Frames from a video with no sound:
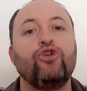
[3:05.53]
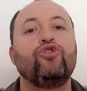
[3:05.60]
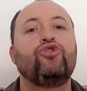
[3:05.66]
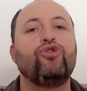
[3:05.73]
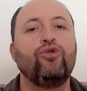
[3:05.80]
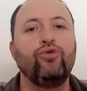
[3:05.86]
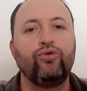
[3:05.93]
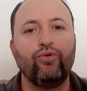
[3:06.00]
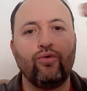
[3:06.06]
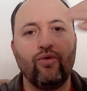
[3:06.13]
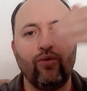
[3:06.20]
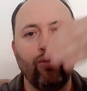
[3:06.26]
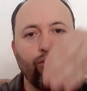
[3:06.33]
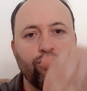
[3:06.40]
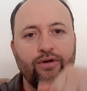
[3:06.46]
junto com
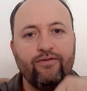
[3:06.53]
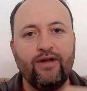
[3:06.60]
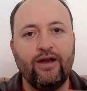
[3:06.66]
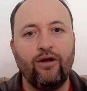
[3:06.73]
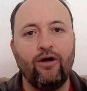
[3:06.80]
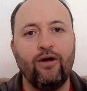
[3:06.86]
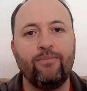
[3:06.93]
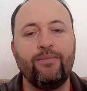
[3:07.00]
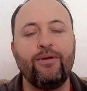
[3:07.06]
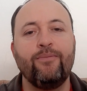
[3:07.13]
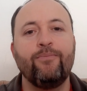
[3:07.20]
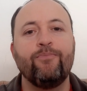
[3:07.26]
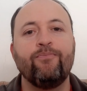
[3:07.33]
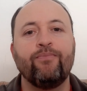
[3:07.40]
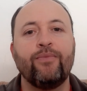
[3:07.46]
outro envelope,
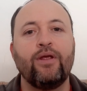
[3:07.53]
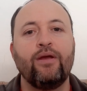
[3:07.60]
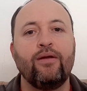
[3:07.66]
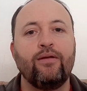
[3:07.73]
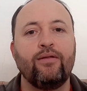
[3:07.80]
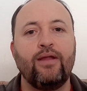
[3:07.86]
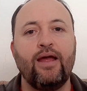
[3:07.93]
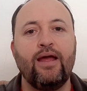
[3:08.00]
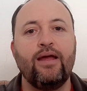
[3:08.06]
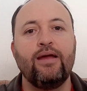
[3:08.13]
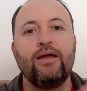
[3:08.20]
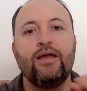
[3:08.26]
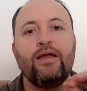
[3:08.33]
né?